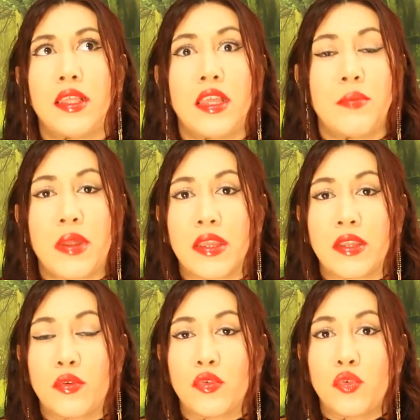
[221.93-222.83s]
eh, para
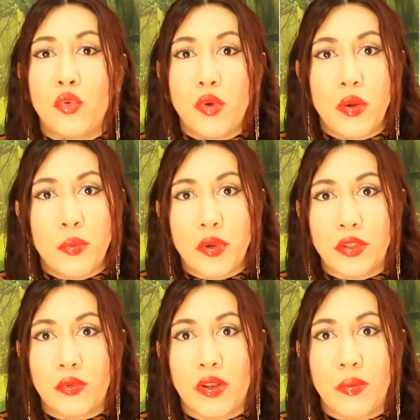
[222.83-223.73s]
que nos cubra un
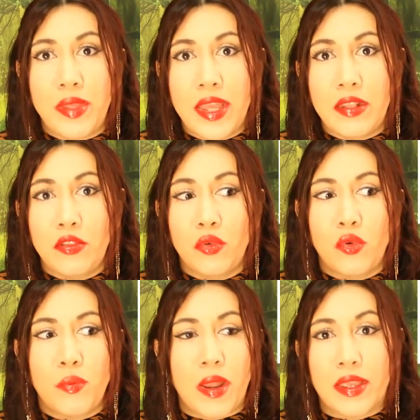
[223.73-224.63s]
poquito el
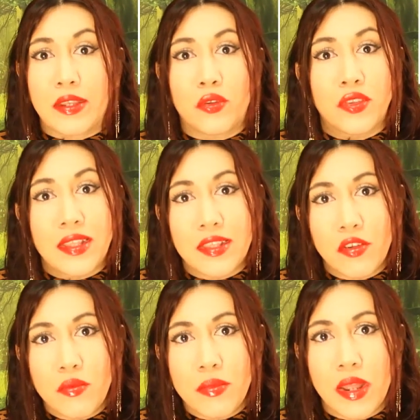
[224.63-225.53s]
viento, para que nos dé
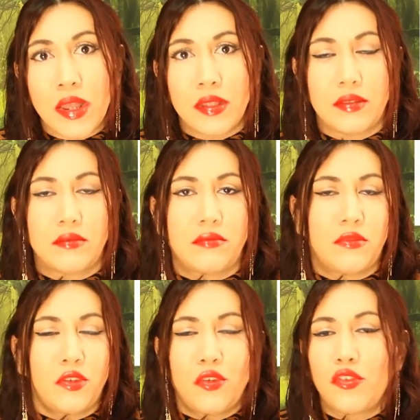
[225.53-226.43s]
sombra,
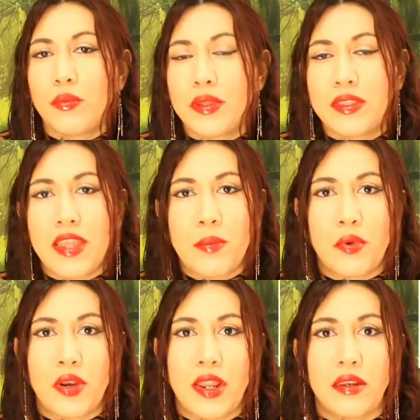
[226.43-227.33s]
no nos convendría
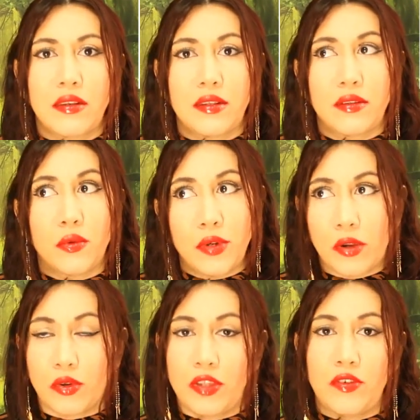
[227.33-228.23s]
poner una
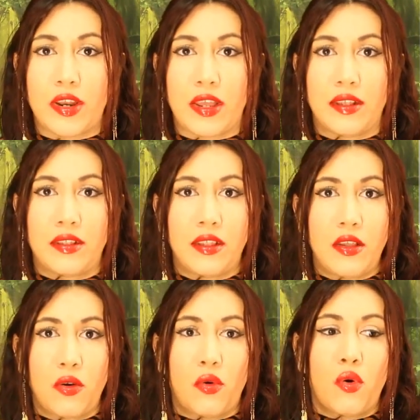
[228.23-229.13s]
conífera
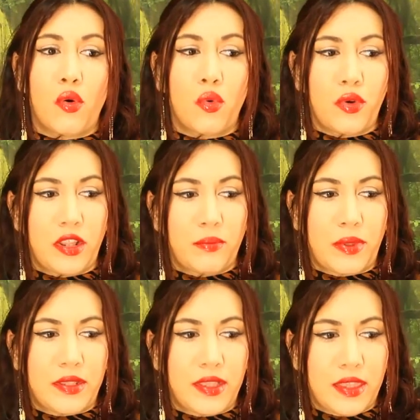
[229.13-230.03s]
o una
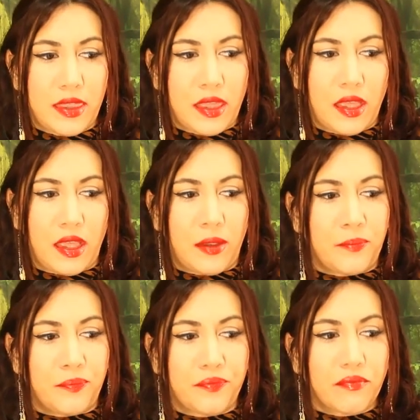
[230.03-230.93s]
especie de